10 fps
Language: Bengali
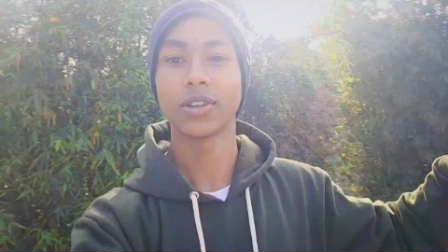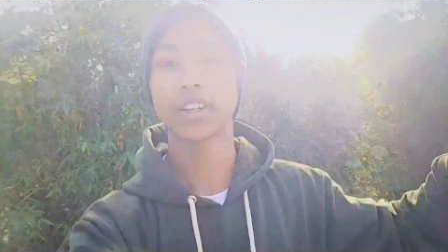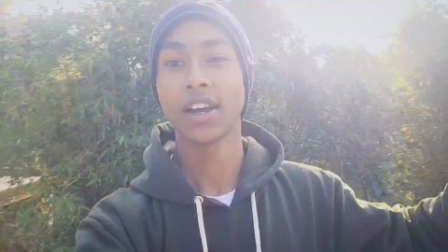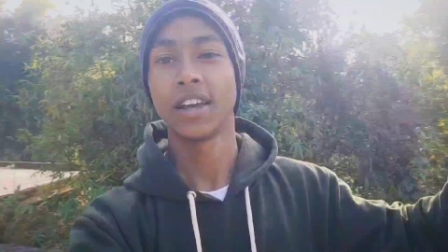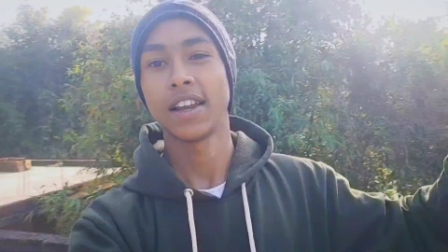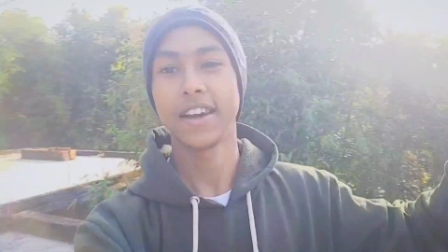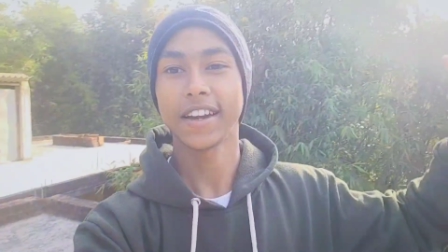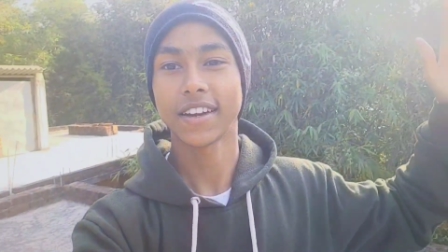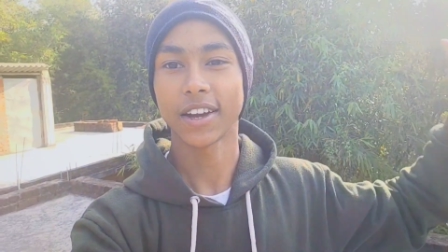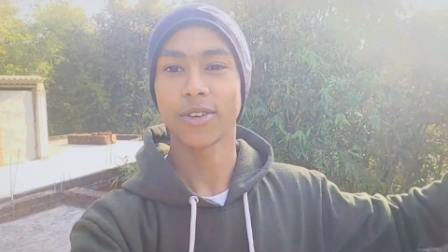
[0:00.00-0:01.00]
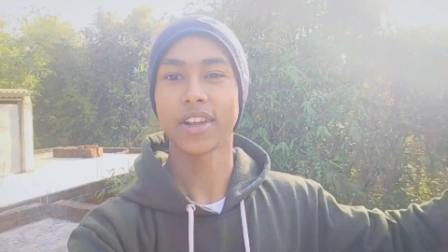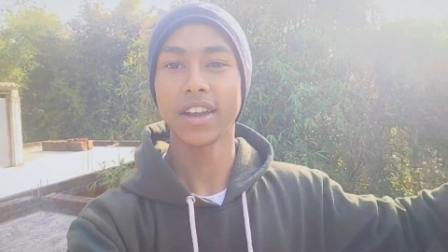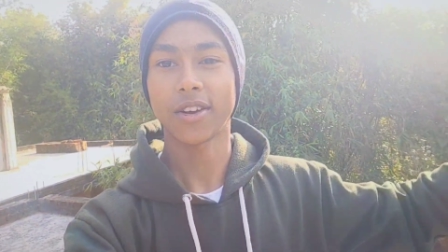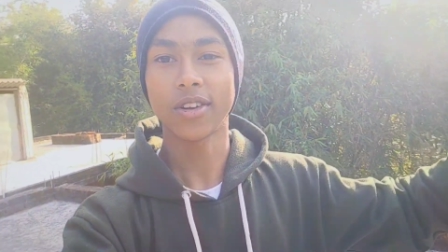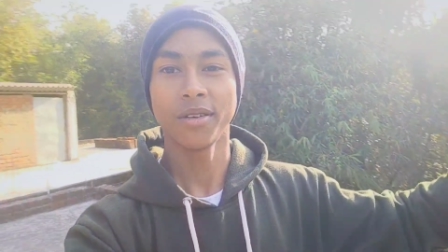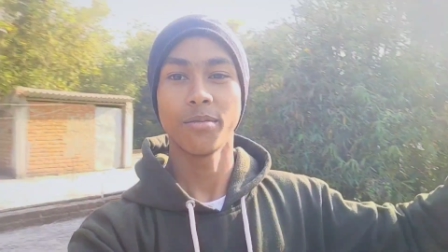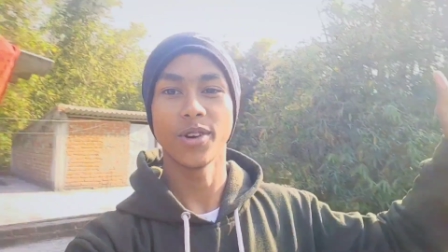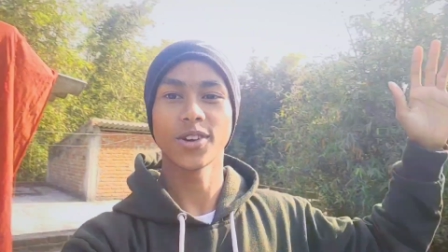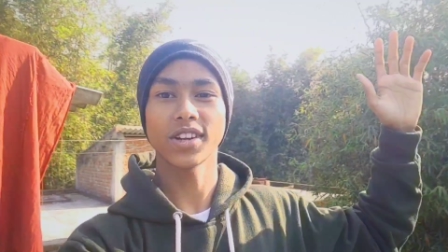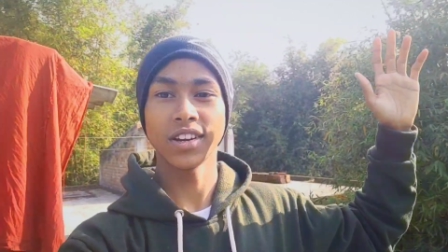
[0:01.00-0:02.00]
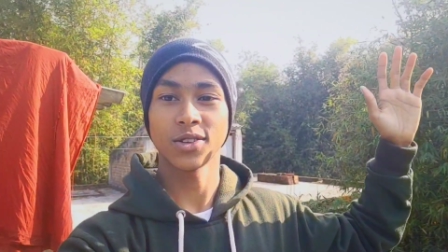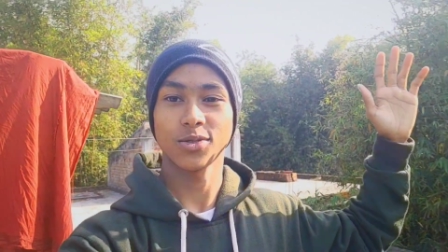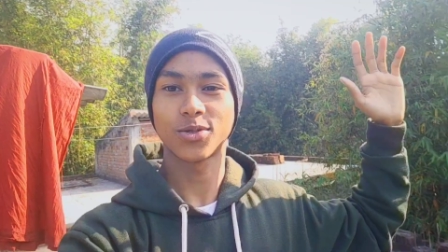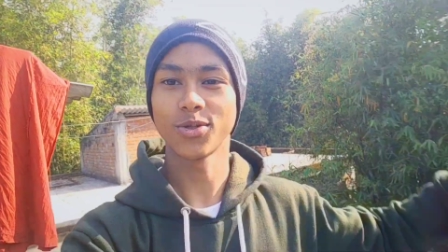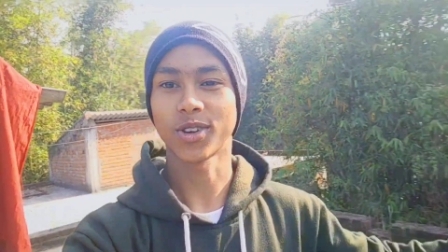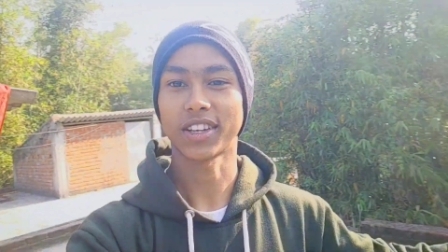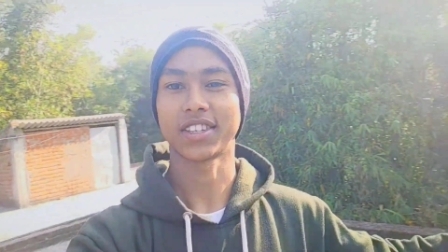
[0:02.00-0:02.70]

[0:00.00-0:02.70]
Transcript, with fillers: ভিডিওটা লেট না করে এখন ভিডিওটা শুরু করা